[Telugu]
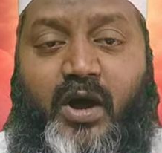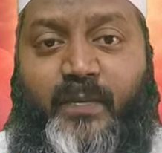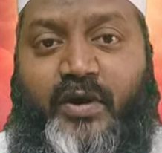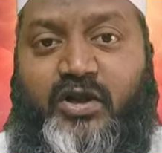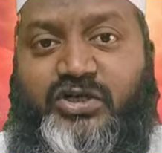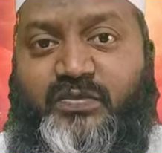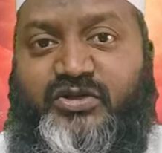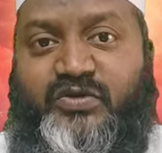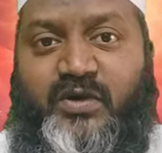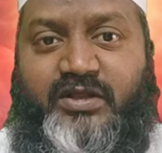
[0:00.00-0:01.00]
పాపాలు
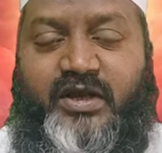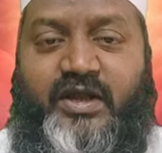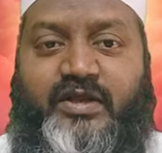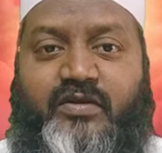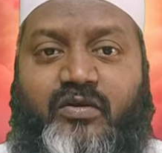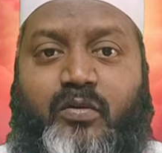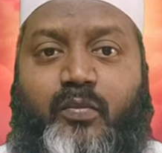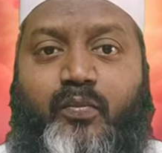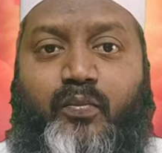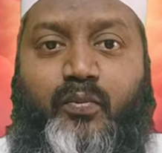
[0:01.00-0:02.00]
క్షమించబడతాయని
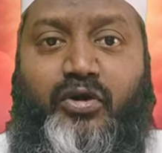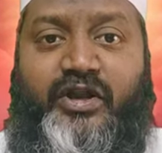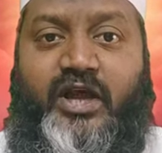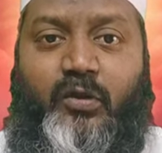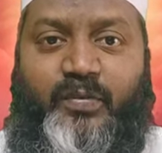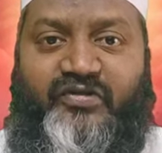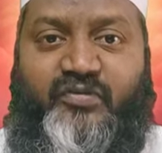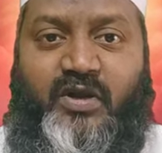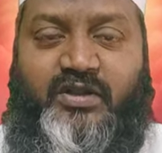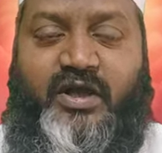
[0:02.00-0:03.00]
పుణ్యాలు
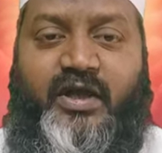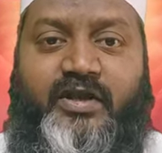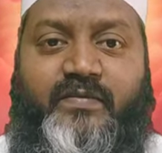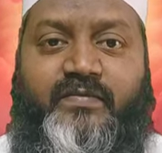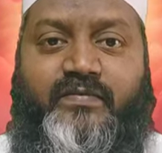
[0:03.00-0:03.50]
పెంచబడతాయని